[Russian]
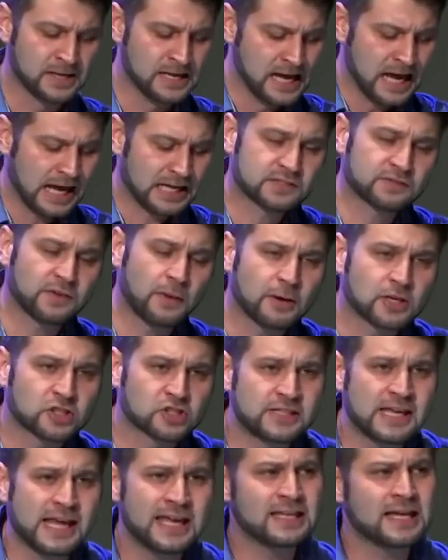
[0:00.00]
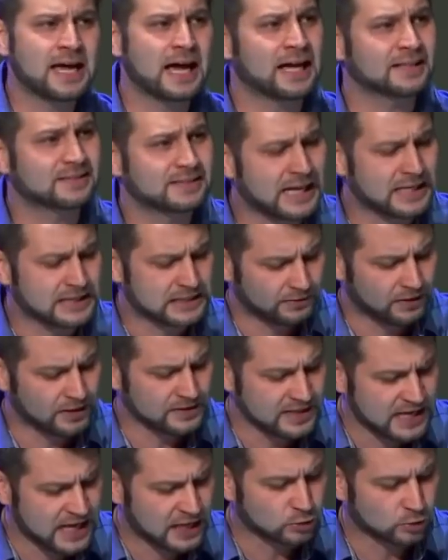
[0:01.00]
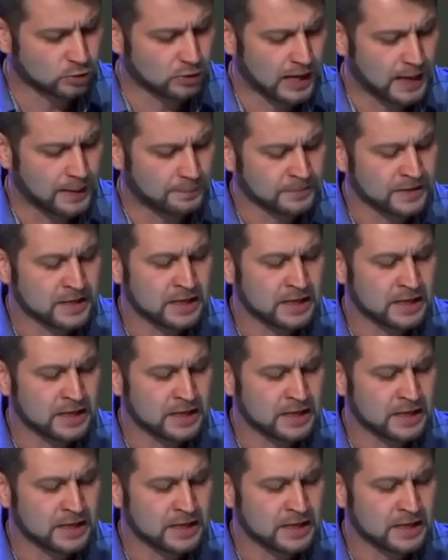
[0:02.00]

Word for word: освобождение от этого недуга.